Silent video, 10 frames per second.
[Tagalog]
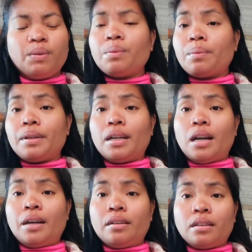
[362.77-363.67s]
ba naman
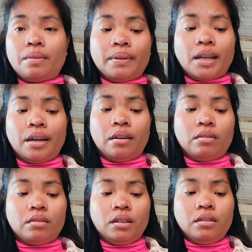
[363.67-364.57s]
madadala yan sa kamatayan,
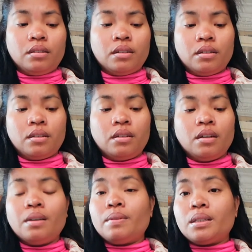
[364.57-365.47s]
okay?
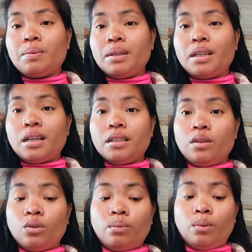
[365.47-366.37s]
Kasi
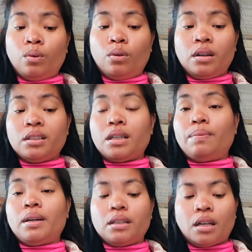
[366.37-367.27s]
kasi yung tumulong ka sa
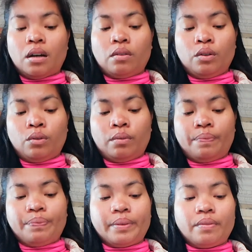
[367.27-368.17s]
ibang tao, yung
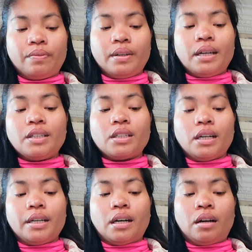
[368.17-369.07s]

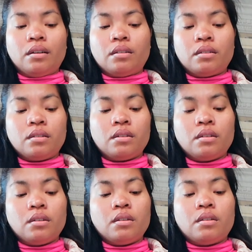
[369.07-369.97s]
financially ha,
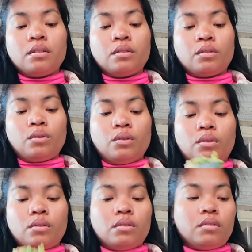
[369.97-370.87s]
to,